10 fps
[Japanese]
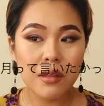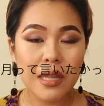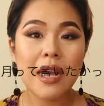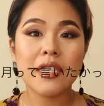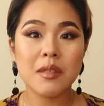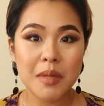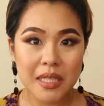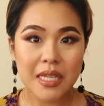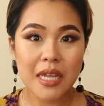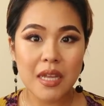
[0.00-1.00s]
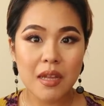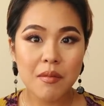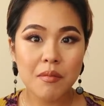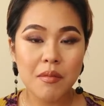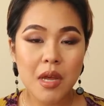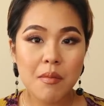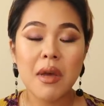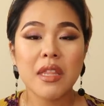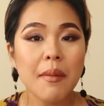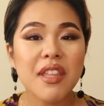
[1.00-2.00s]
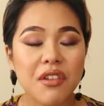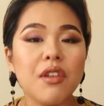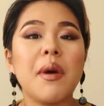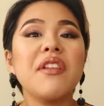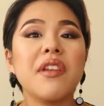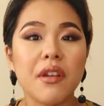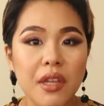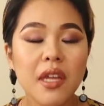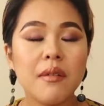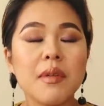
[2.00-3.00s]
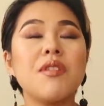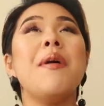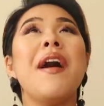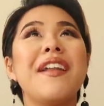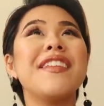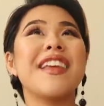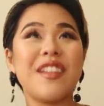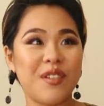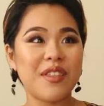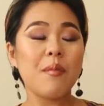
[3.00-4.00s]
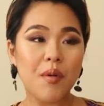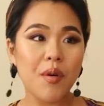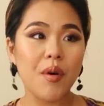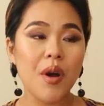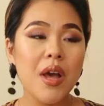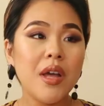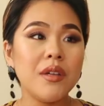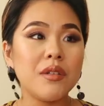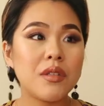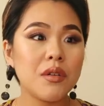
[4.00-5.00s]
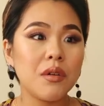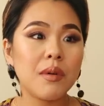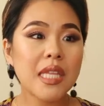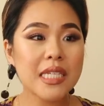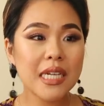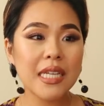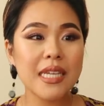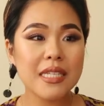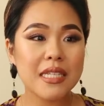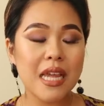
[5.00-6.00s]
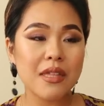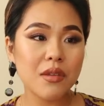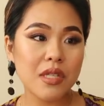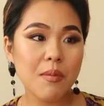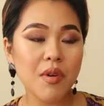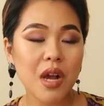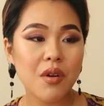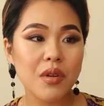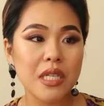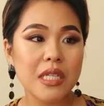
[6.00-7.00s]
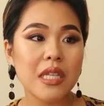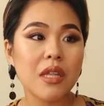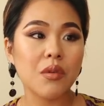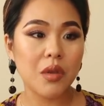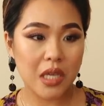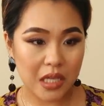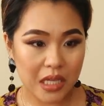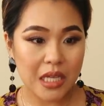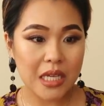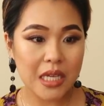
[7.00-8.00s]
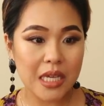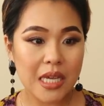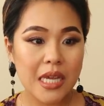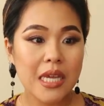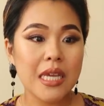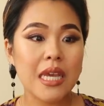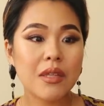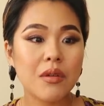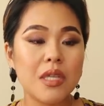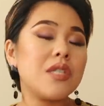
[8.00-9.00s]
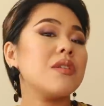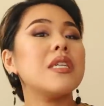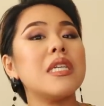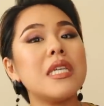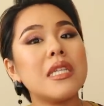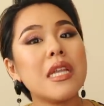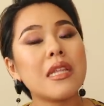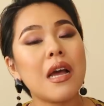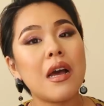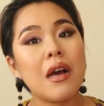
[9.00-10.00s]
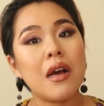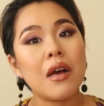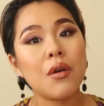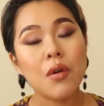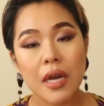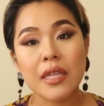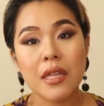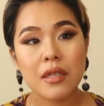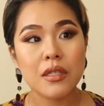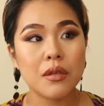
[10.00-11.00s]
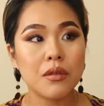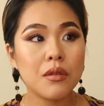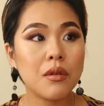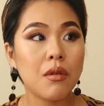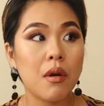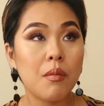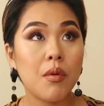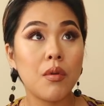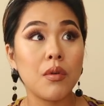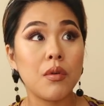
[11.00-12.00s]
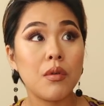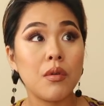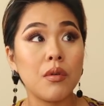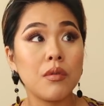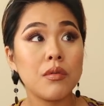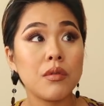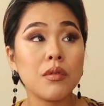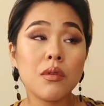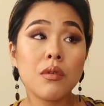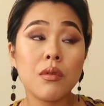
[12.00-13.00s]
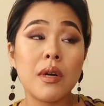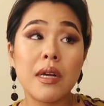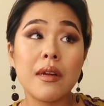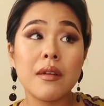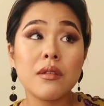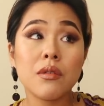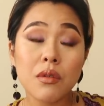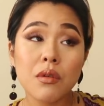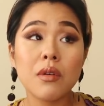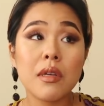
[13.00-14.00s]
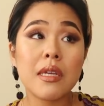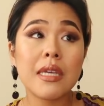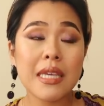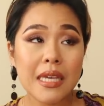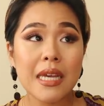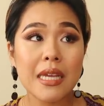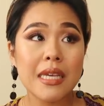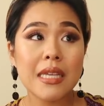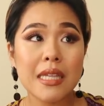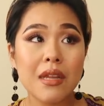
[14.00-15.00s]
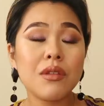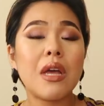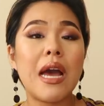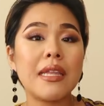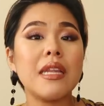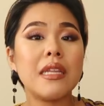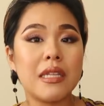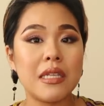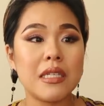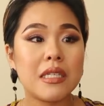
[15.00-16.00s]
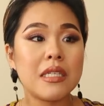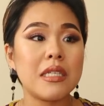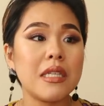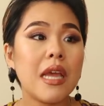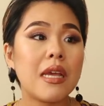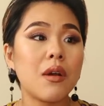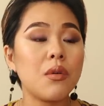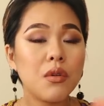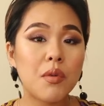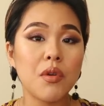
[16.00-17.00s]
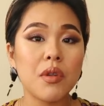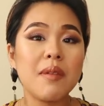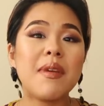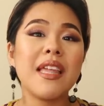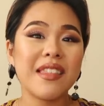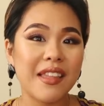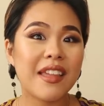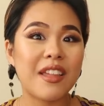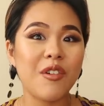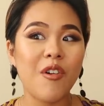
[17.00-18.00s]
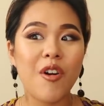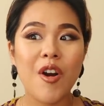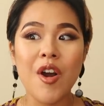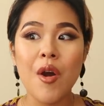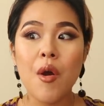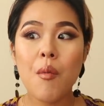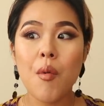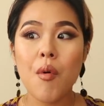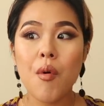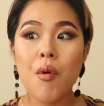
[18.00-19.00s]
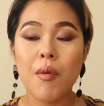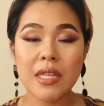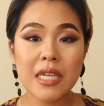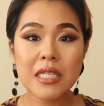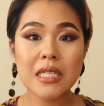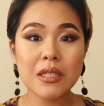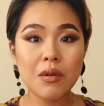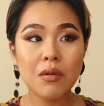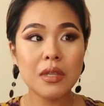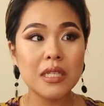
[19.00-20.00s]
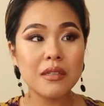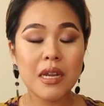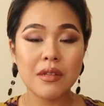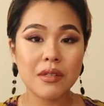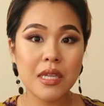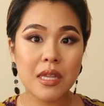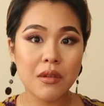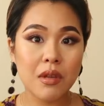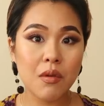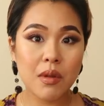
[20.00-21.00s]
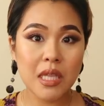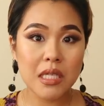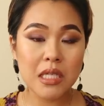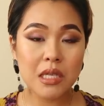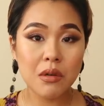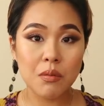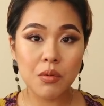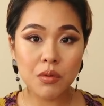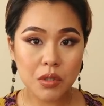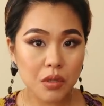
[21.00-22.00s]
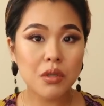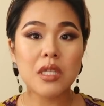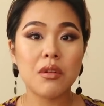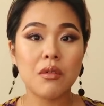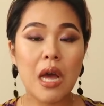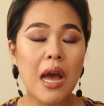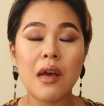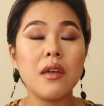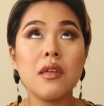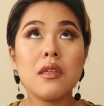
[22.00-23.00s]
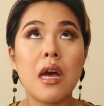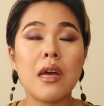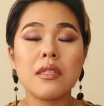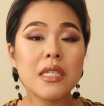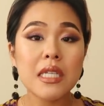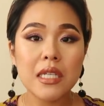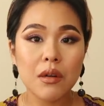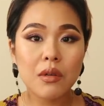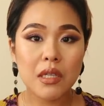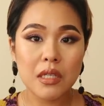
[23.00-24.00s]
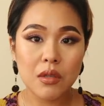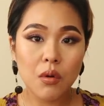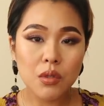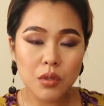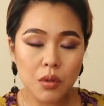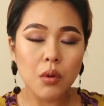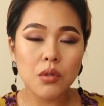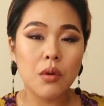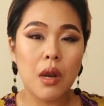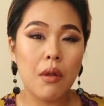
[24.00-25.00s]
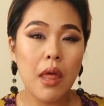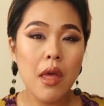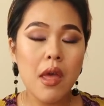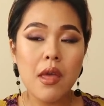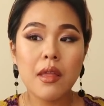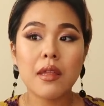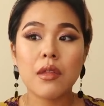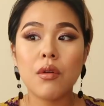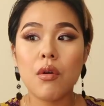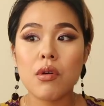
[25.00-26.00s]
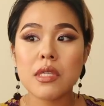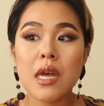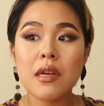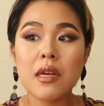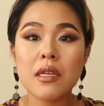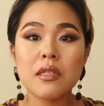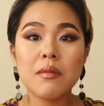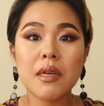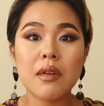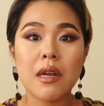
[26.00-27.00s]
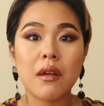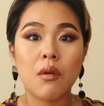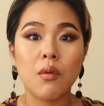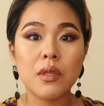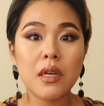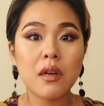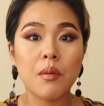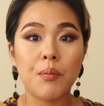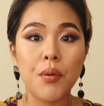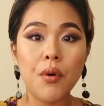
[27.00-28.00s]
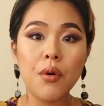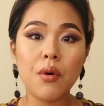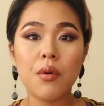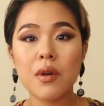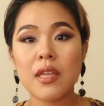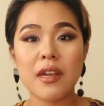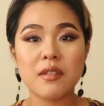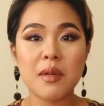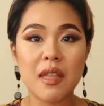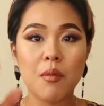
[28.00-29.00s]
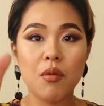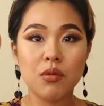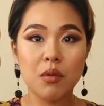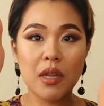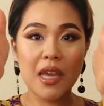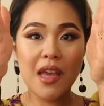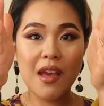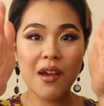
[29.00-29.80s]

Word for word: 出始めてまあ食べてるっていうのもあるんだけどね。まあそれもあるんだけど、でも、うんと、私がね、えっと、専門学校に行ってた時に、えっと、一緒に行ってた子がいたんですよ。その子はもう、うんと、その子は、その、行き、行ってると間に妊娠して、子供4人目だったんだけど、もう、私と同じぐらいの背なのに、私よりものすごい背の、あ、あスキニーな子なんですよすっごい細い子なのねなんだけど3ヶ月目ぐらいからお腹がぼっこり出始めてもう本当に